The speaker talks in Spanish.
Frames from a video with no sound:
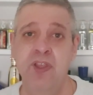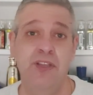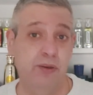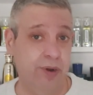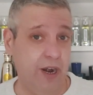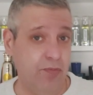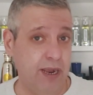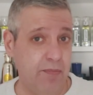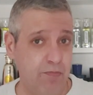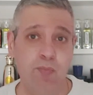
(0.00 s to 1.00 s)
Tiene un
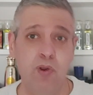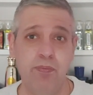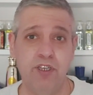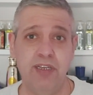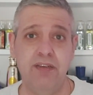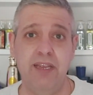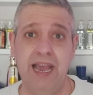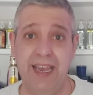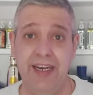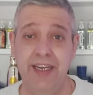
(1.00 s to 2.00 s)
aroma muy potente
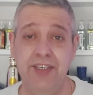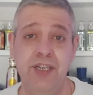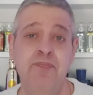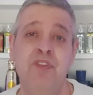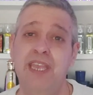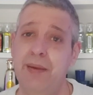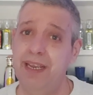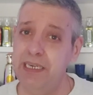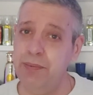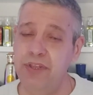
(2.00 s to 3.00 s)
a iris que
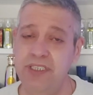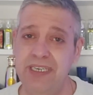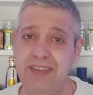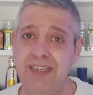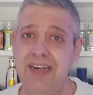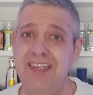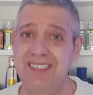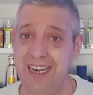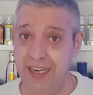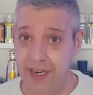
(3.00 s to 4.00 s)
vais a poder sentir
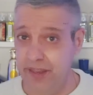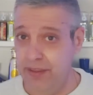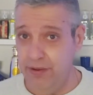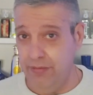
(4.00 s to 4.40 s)
desde el inicio.